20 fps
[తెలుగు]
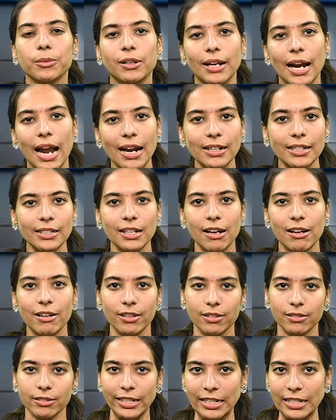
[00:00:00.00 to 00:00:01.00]
గ్రాండ్గా
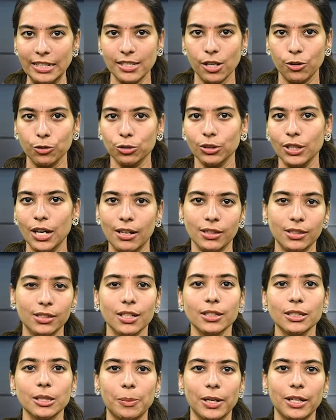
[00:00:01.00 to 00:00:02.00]
రిలీజ్ అవుతున్న
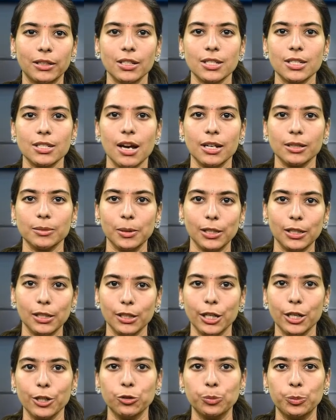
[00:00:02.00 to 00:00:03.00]
అత్యంత
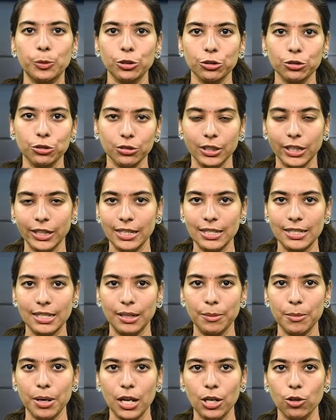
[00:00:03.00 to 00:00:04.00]
ప్రతిష్టాత్మకంగా రూపొందుతున్న ఈ
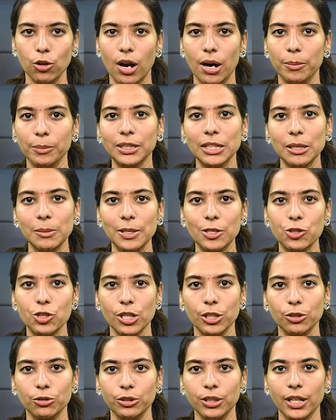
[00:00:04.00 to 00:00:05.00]
సినిమాలో అమితాబ్
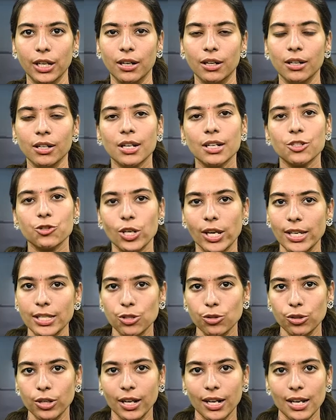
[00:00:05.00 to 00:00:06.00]
బచ్చన్ కూడా
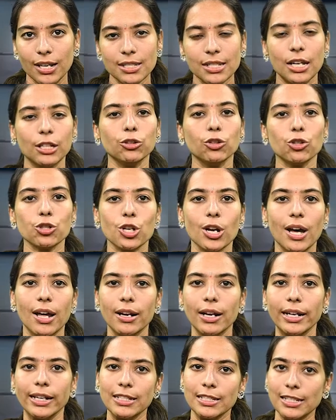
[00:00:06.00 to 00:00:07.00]
చేస్తుండగా సంతోష్
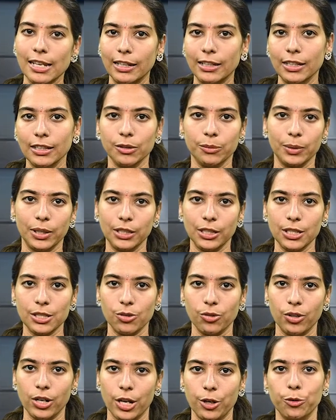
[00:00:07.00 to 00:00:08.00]
నారాయణ్ సంగీతం
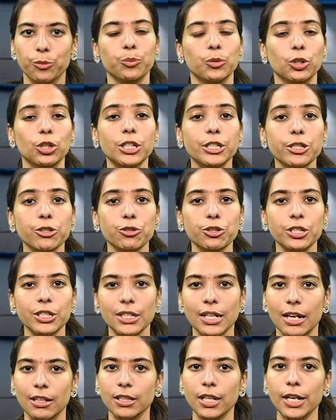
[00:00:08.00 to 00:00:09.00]
అందిస్తున్నారు మొదటి
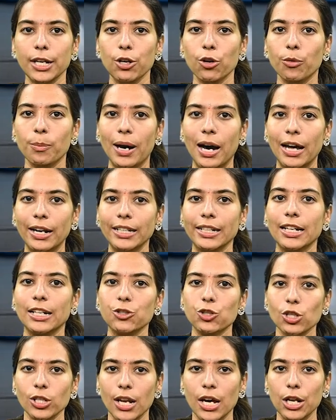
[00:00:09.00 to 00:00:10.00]
నుండి అందరిలో భారీ
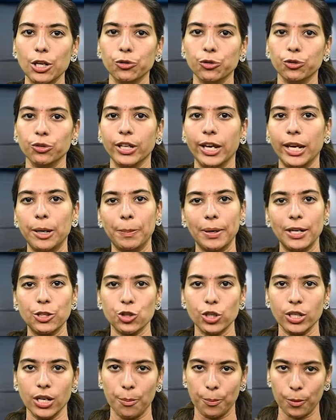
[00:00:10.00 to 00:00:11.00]
అంచనాలు
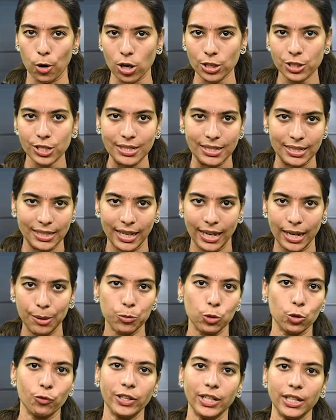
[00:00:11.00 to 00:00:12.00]
ఏర్పరిచిన ప్రాజెక్ట్ కే
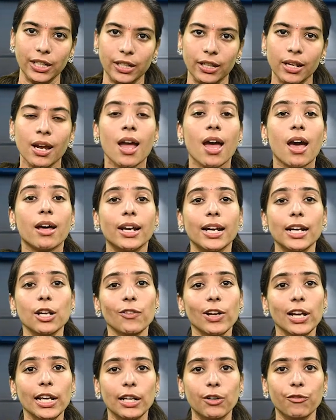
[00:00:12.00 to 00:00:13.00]
మూవీని రెండు
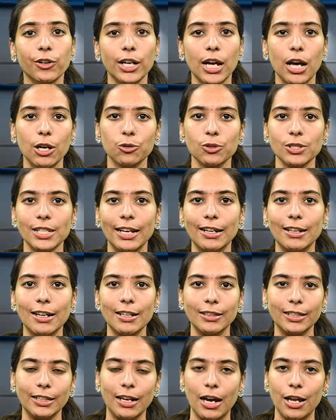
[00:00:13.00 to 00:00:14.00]
వేల ఇరవై నాలుగు
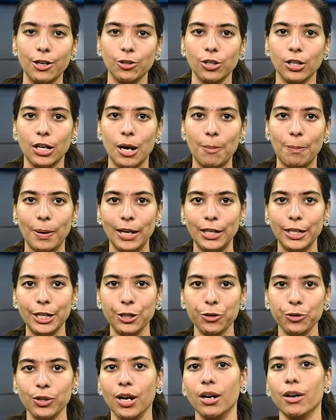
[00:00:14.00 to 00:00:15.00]
సంక్రాంతి కానుకగా
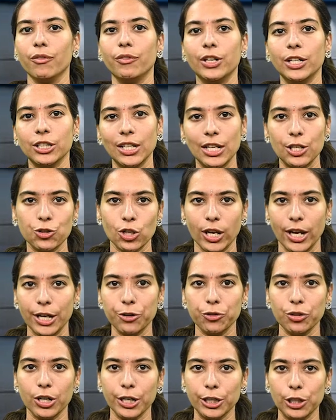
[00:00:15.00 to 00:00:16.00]
పన్నెండున విడుదల
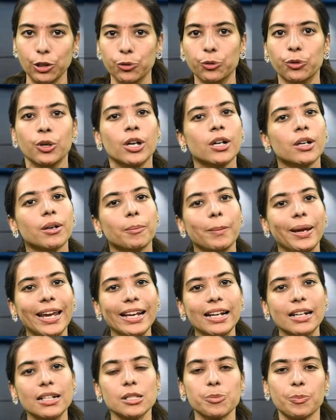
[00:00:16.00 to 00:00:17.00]
చేయనున్నట్లు
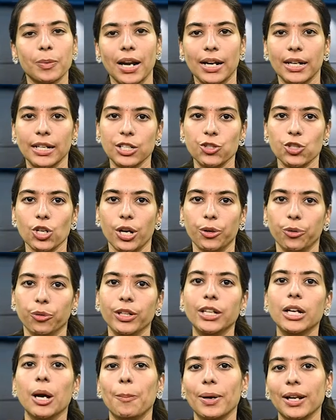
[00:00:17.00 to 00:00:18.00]
మేకర్స్ ప్రకటించారు
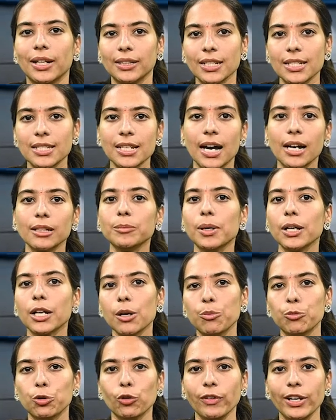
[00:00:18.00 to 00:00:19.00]
ఇక ప్రతి ప్రతిష్టాత్మక
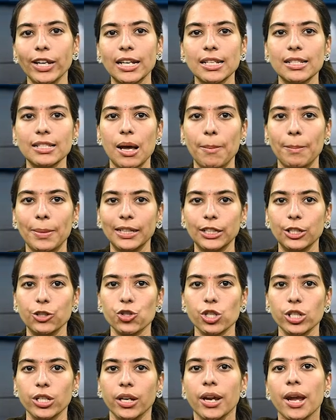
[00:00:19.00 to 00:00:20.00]
మూవీకి
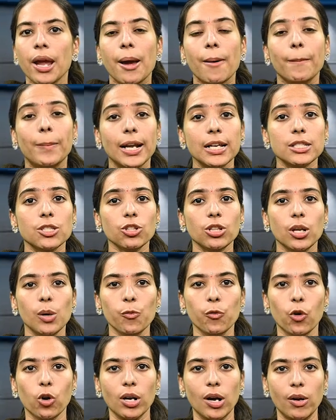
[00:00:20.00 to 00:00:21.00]
సంబంధించి ప్రస్తుతం
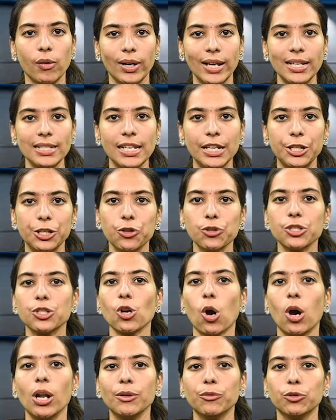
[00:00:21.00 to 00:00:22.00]
ఒక క్రేజీ న్యూస్
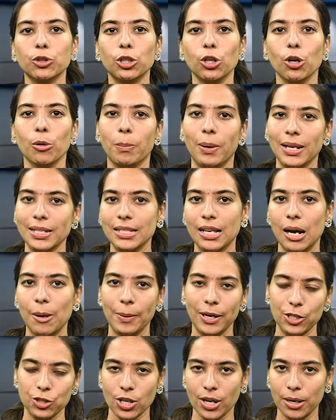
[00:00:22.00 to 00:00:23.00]
టాలీవుడ్ లో బస్గా
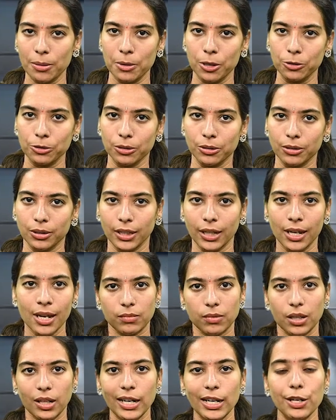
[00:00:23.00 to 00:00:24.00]
ప్రచారం అవుతోంది
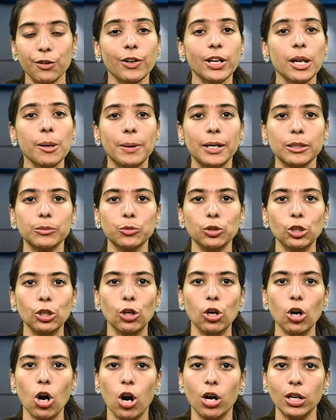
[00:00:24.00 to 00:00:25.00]
రెండు వేల
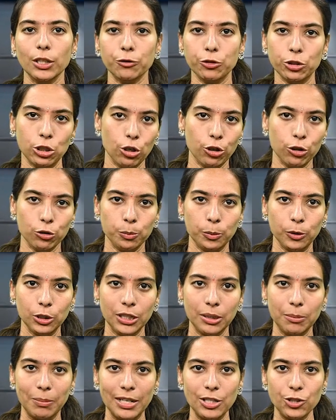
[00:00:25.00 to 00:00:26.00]
పదమూడులో హాలీవుడ్ లో
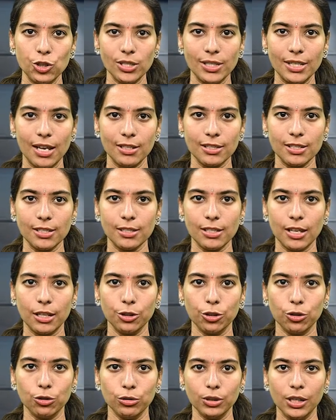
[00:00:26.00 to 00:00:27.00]
రూపొంది మంచి సక్సెస్
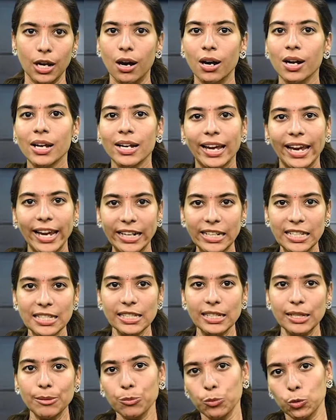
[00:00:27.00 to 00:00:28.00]
అందుకున్న
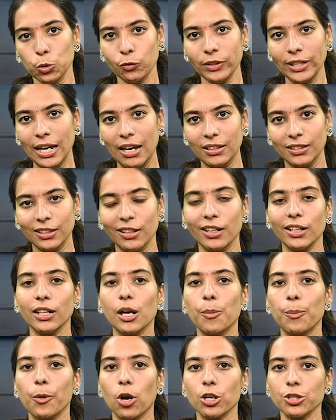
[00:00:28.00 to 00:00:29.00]
ఎలిసియం మూవీ
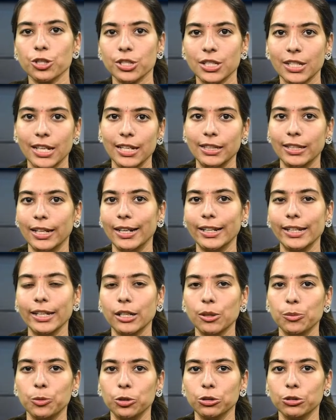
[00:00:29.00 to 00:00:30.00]
ఆధారంగా ప్రాజెక్టుకే
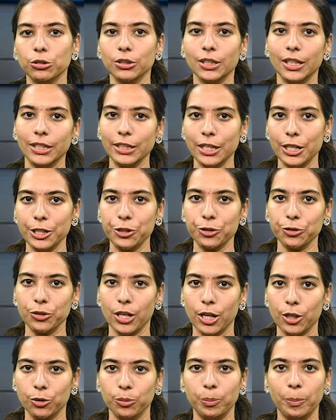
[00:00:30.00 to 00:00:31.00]
తెరకెక్కబోతోందని
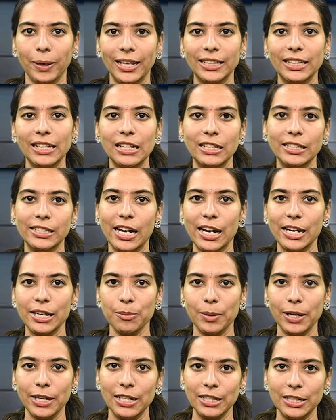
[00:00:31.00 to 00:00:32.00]
అంటున్నారు పేదల
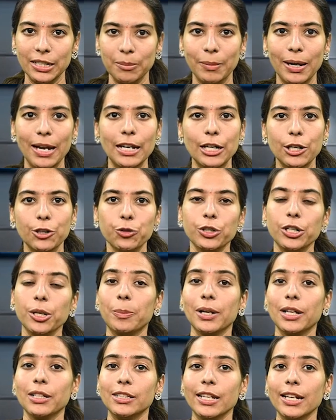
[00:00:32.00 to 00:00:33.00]
న్యాయమైన డిమాండ్ల నుండి
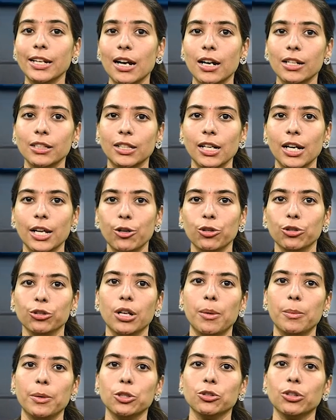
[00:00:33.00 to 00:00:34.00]
ప్రత్యేక అధికారులు
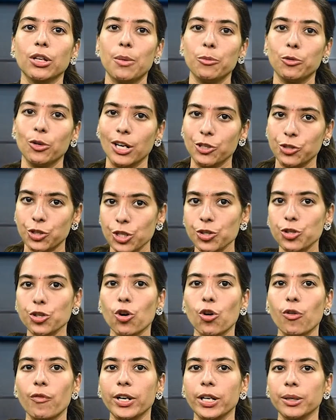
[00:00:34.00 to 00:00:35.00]
తమను తాము
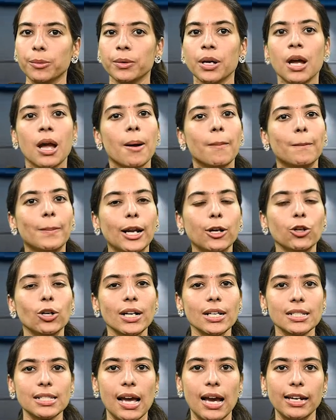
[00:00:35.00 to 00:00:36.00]
రక్షించుకోవడం
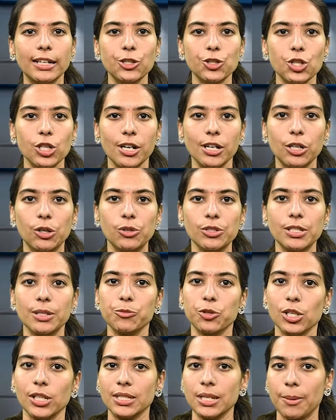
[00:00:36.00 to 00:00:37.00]
మనుగడ సాగించడం కోసం
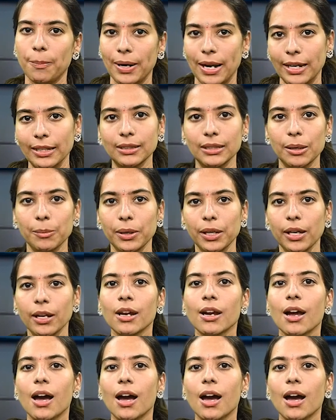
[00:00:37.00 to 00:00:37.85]
చేసే ప్రయత్నమే